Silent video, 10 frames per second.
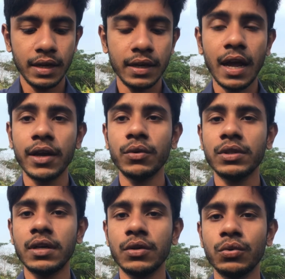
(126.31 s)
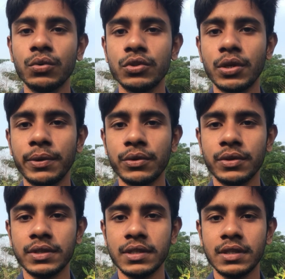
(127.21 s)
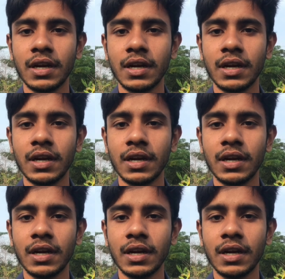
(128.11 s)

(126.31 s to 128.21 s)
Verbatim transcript: এর আগেও তারা কুকুর জবাই করেছে তার